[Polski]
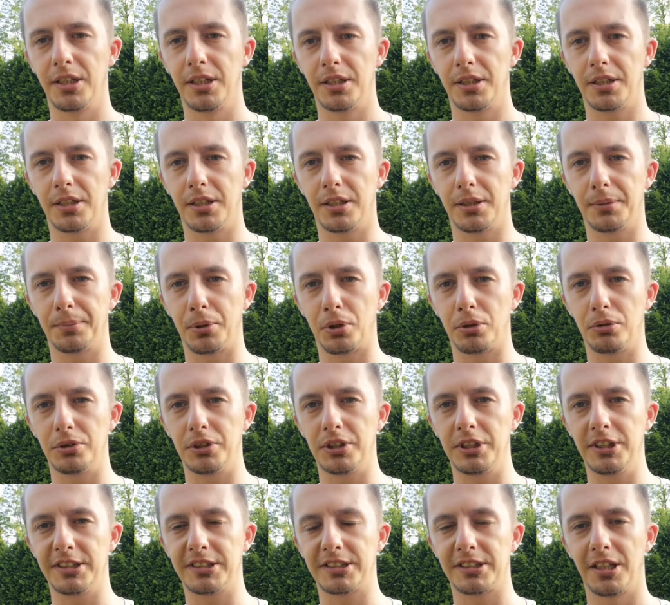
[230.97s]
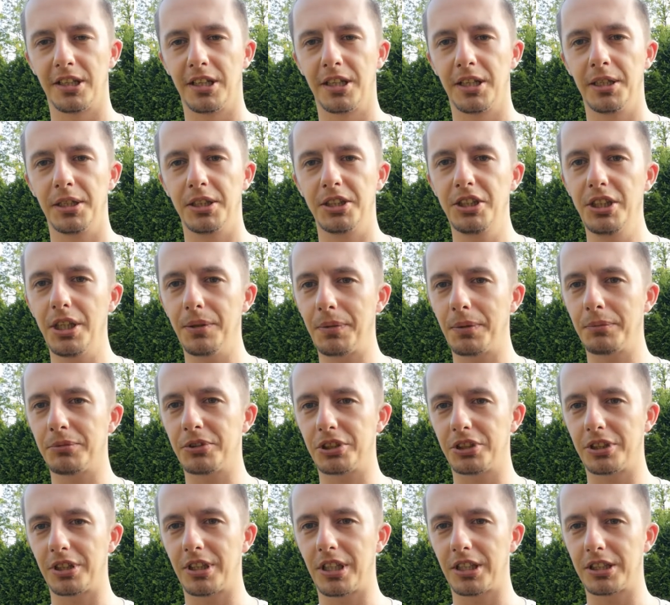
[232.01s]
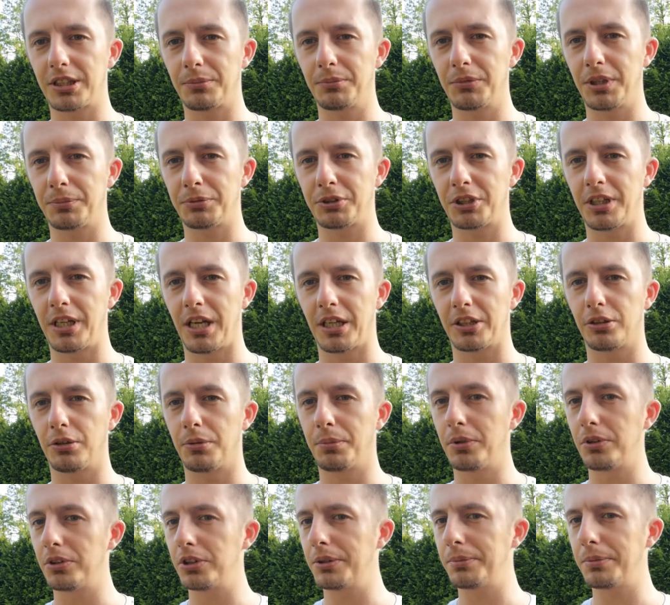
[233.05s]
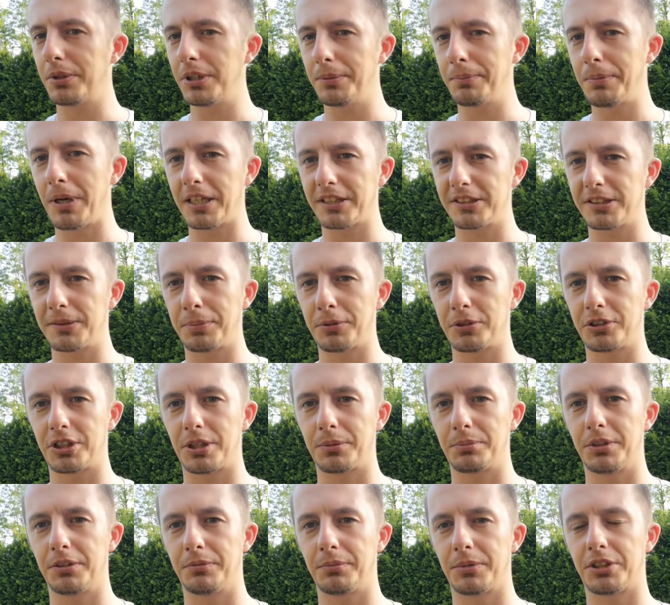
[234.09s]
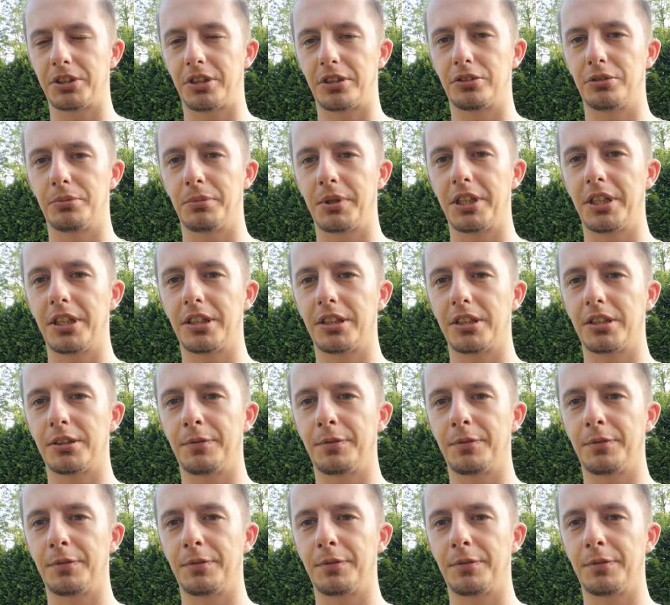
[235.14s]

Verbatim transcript: E, Bruins i nie wiem, czy się na tym nie przejadą, bo oni byli bardzo potrzebni w meczach numer 1,